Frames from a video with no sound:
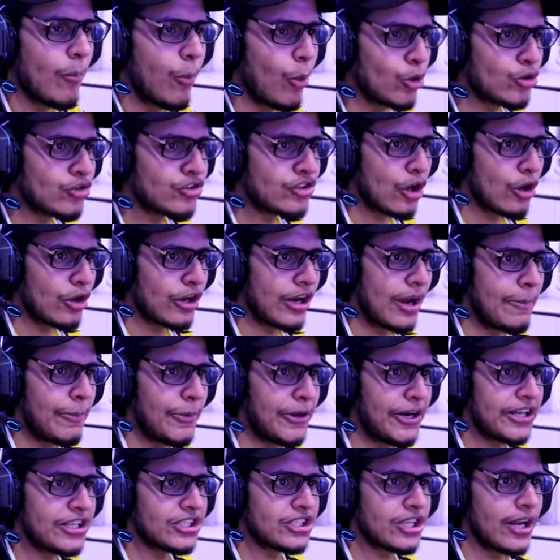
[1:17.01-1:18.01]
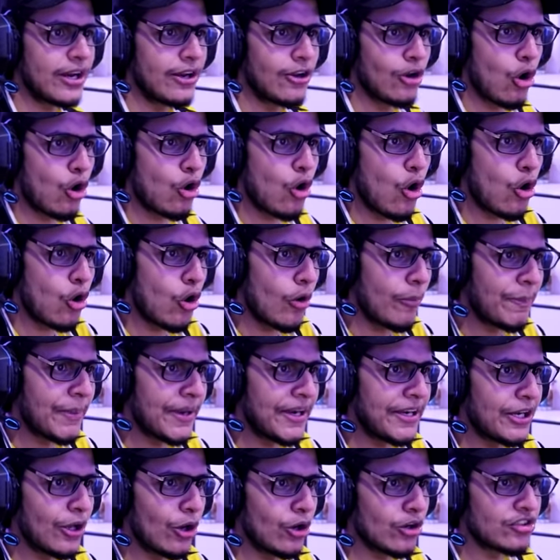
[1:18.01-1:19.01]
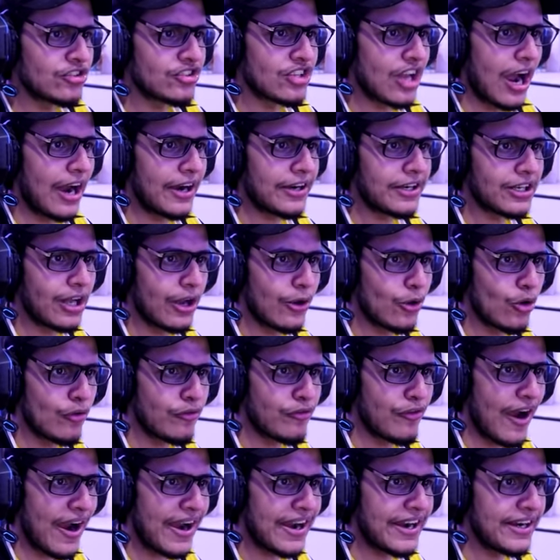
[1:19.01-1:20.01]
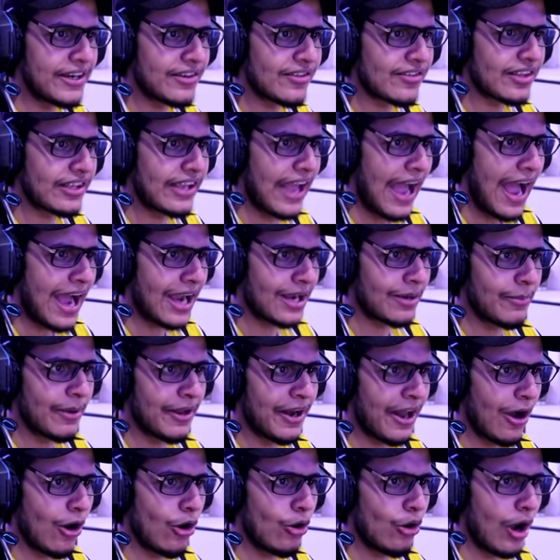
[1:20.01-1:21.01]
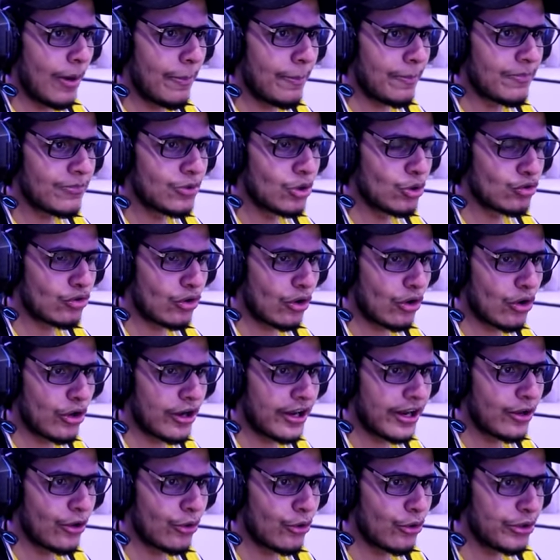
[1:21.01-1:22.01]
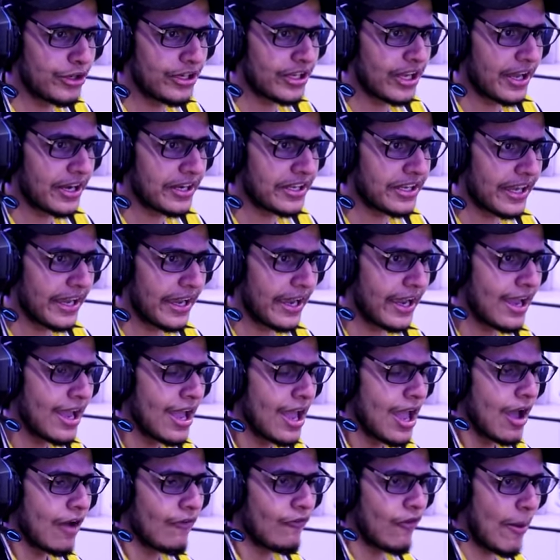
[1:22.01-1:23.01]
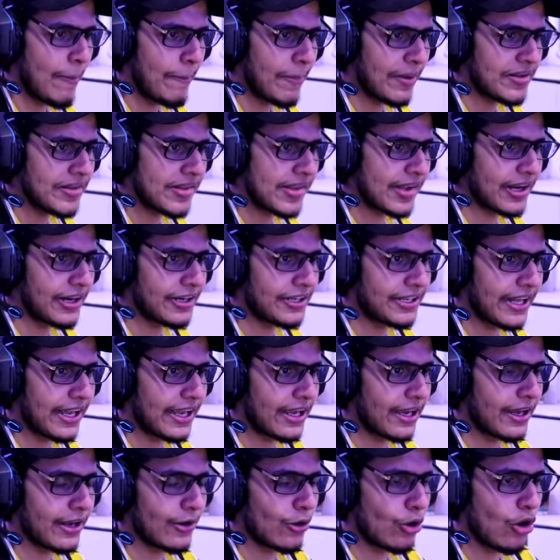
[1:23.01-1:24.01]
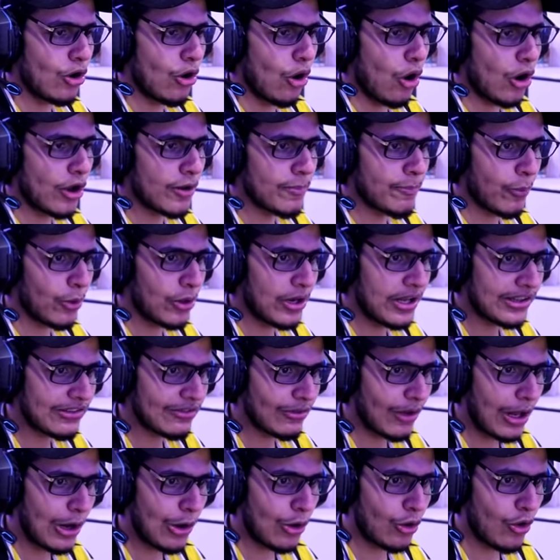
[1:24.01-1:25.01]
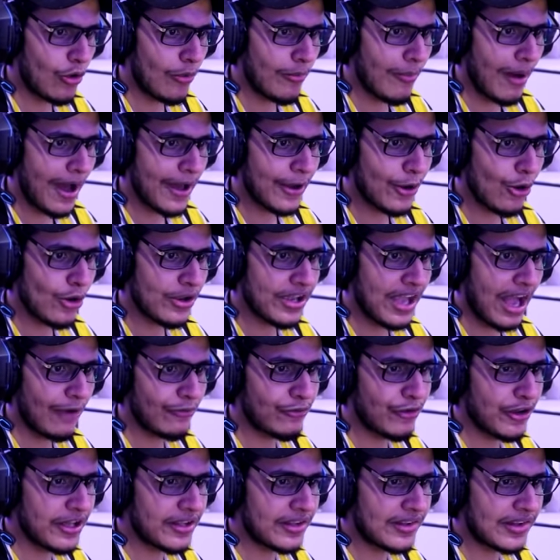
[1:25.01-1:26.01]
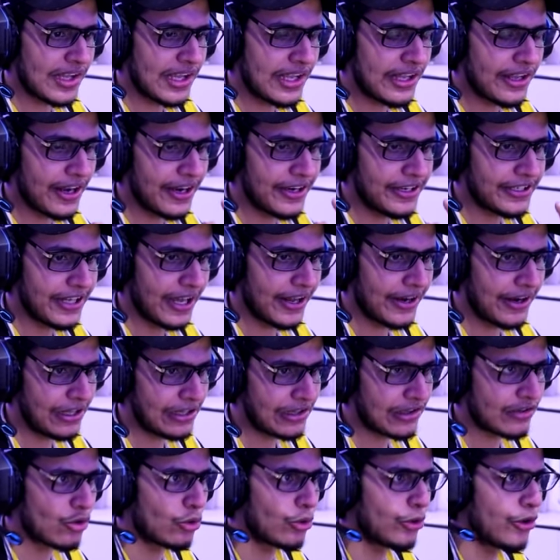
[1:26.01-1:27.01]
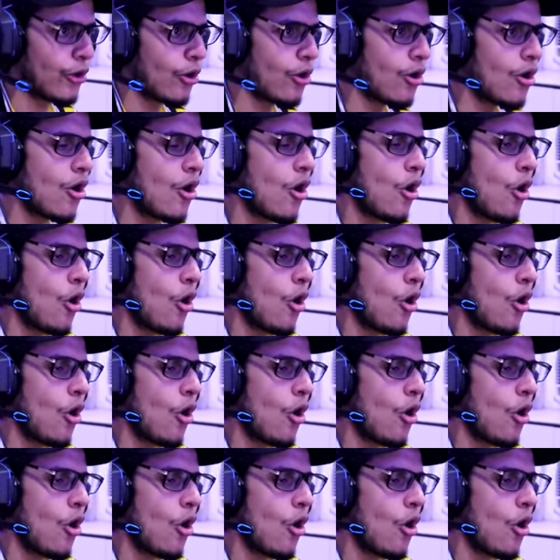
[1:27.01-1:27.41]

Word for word: बूस्ट योर रेपुटेशन लोगों को पीटो स्टार्ट करो फाइट्स गैंग बनाओ अब दूसरों को रिक्रूट करके वेपन इकट्ठे करो और पुलिस वालों को मारो या फिर सीक्रेट टनल्स ढूंढो